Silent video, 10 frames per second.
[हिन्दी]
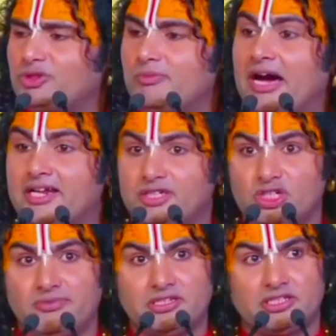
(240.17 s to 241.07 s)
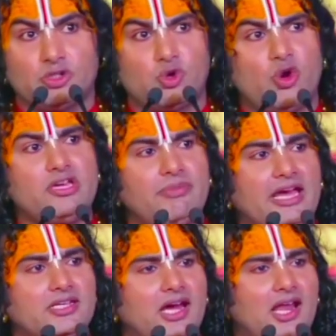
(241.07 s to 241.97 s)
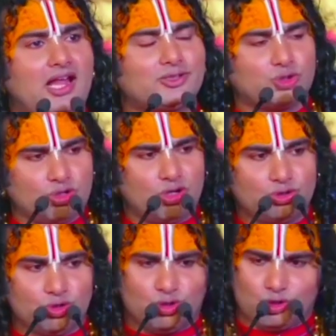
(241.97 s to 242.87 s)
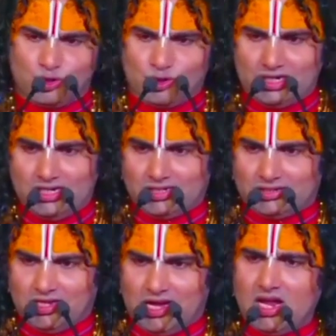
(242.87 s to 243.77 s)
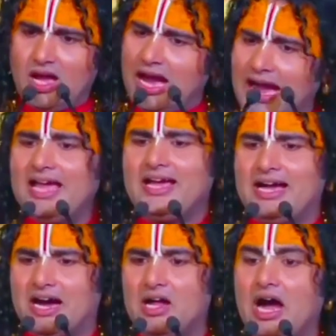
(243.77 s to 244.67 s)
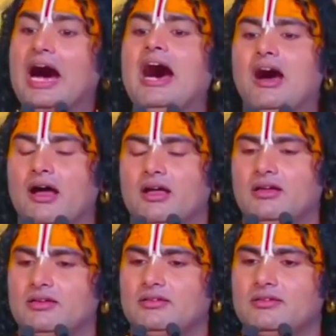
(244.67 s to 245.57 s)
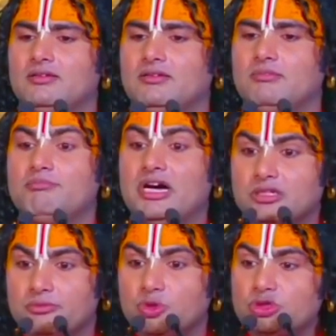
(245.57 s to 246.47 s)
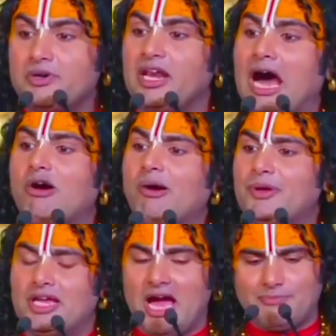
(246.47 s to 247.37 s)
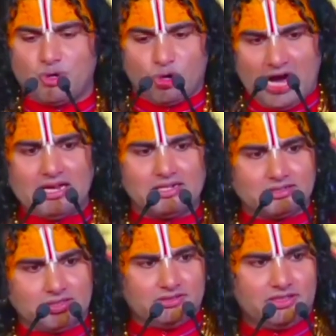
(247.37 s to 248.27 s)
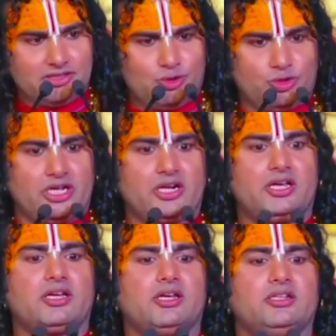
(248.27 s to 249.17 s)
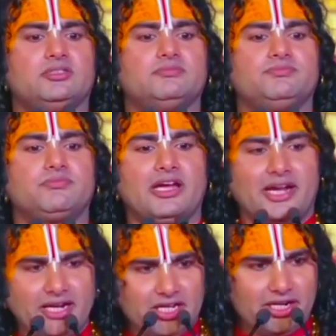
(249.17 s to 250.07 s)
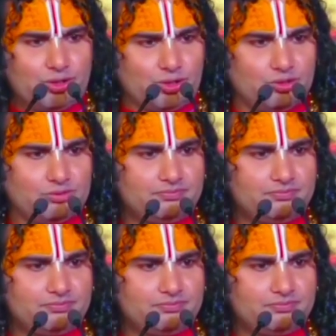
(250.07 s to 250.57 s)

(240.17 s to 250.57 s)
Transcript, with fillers: तुम्हारे जीवन से कोई माई का लाल सुख और दुख को रोक नहीं सकता आएगा हाँ मजबूत बनाओ अपने आप को हर स्थिति से गुजरने के रेडी रखो